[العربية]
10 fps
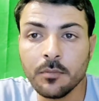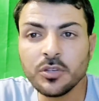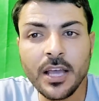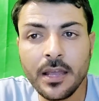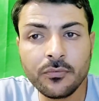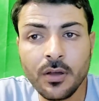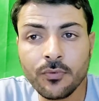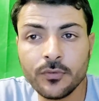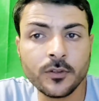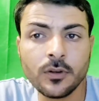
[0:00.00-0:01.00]
مش هينفع في
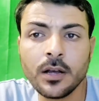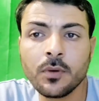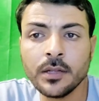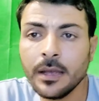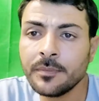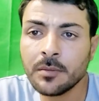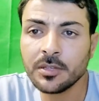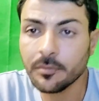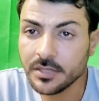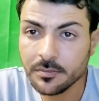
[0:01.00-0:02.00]
الفيديو اقول لك والله يا ابني
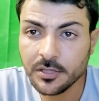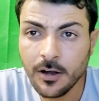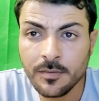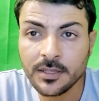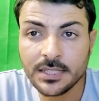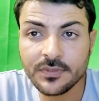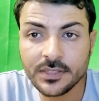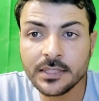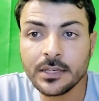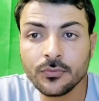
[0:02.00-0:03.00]
الماضي البسيط بتقاوم التصريف
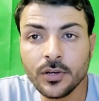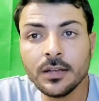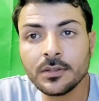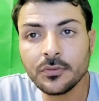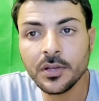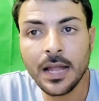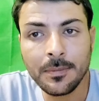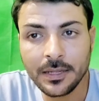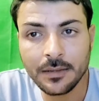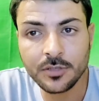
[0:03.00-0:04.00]
الثاني للفعل
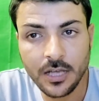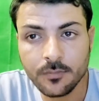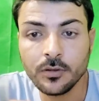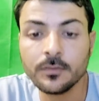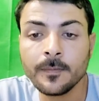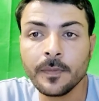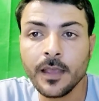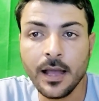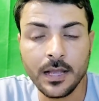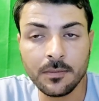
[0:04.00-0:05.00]
الهبل ده مش هعمله
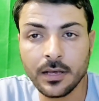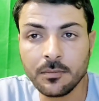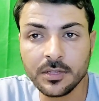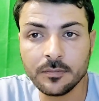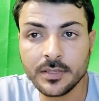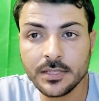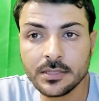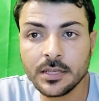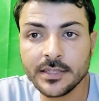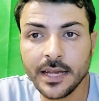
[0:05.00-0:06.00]
هجيب لك الماضي البسيط
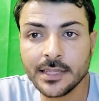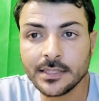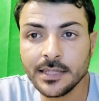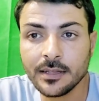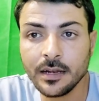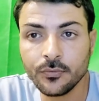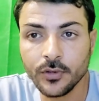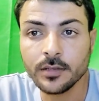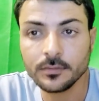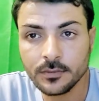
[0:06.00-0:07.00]
التكتين ثلاثه اللي
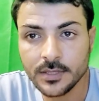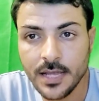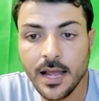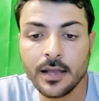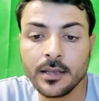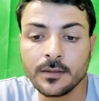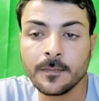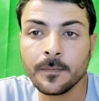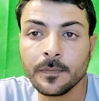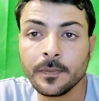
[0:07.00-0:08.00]
فيه سريعا كده
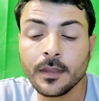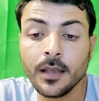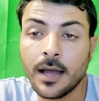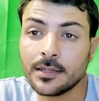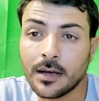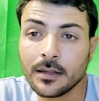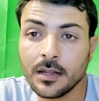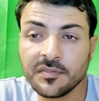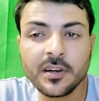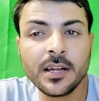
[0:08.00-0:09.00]
هنتعرض
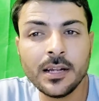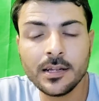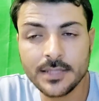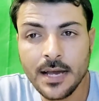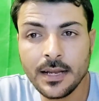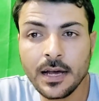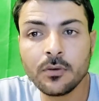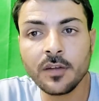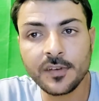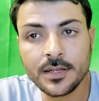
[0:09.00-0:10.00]
للافكار السهله
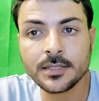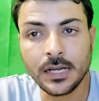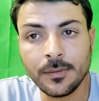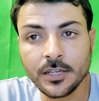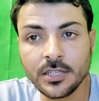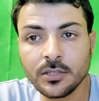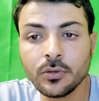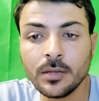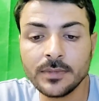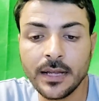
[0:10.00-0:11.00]
والافكار الصعبه عشان
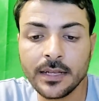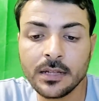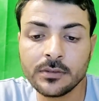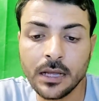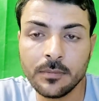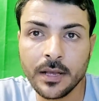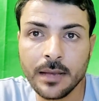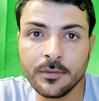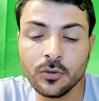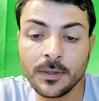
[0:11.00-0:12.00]
تدخل الامتحان كده وانت قلبك
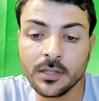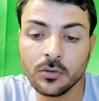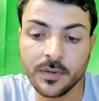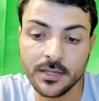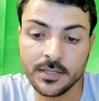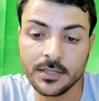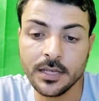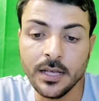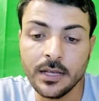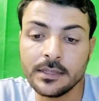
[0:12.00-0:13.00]
جامد وبطل وبرنس
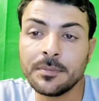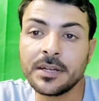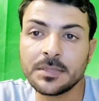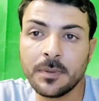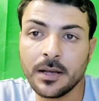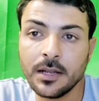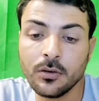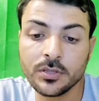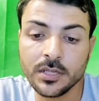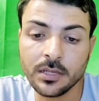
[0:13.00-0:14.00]
ده بالنسبه
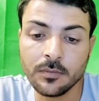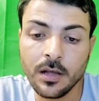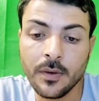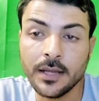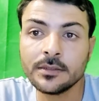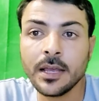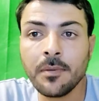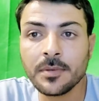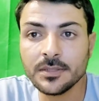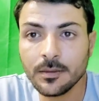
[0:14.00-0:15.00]
لجزئيه القواعد طيب
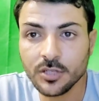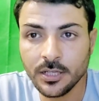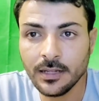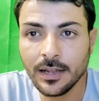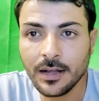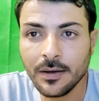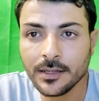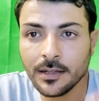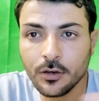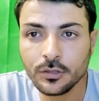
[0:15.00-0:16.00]
يا مستر مش هنحل
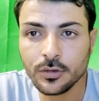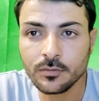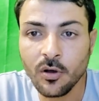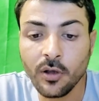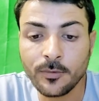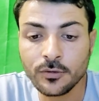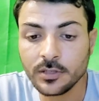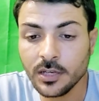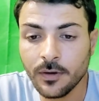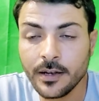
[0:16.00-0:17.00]
القواعد لا اسكت ما هو كبسوله
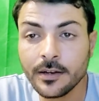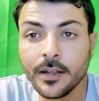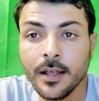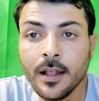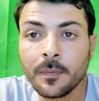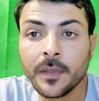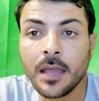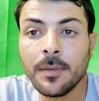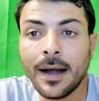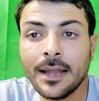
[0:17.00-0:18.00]
اي 1
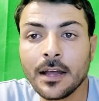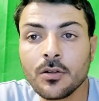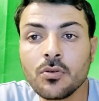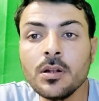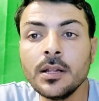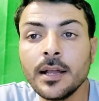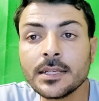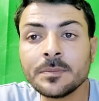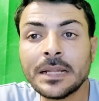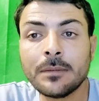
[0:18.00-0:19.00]
جايبه على كل
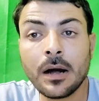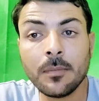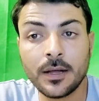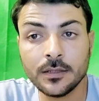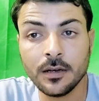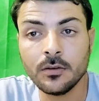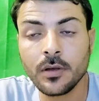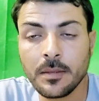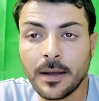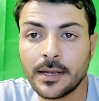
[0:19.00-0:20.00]
الازمنه مع بعضها
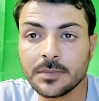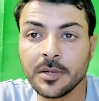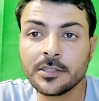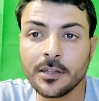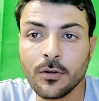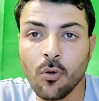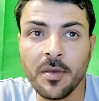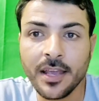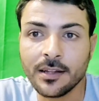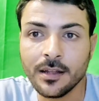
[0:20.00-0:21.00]
وجايبه على الازمنه
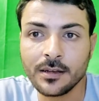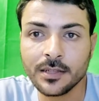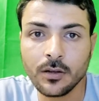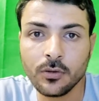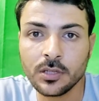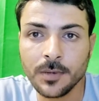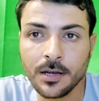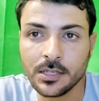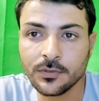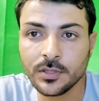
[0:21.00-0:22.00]
التراكميه النهارده انا كنت
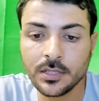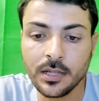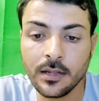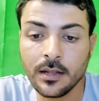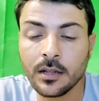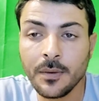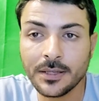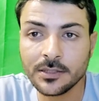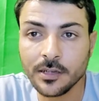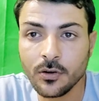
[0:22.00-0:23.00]
بخلص جزئيه
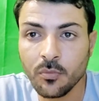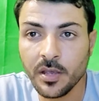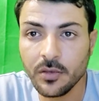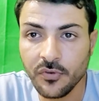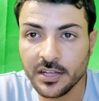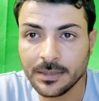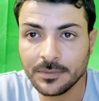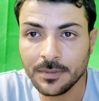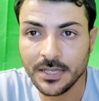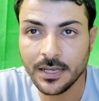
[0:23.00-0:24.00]
القواعد التراكميه في الكتاب
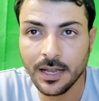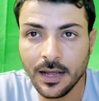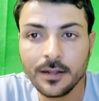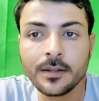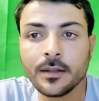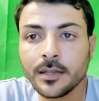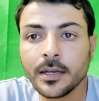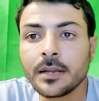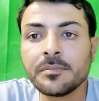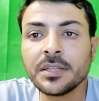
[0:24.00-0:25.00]
ده بسجلها
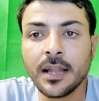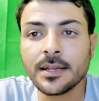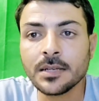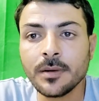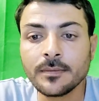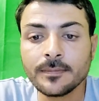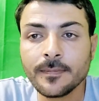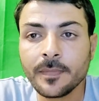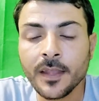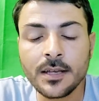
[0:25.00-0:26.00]
يخرب بيت العظمه
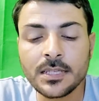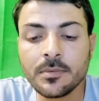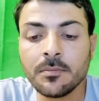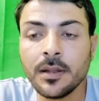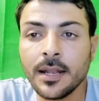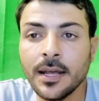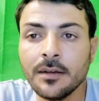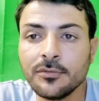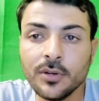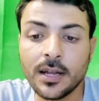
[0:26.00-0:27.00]
قسما بالله
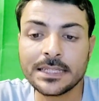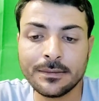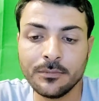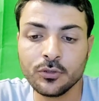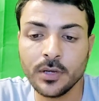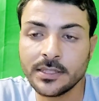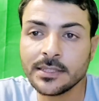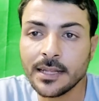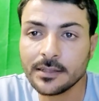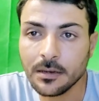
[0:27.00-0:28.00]
فوق العظمه
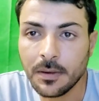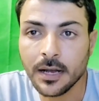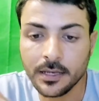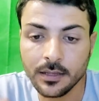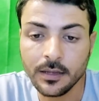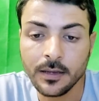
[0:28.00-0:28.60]
بشويتين ثلاثه اربعه كده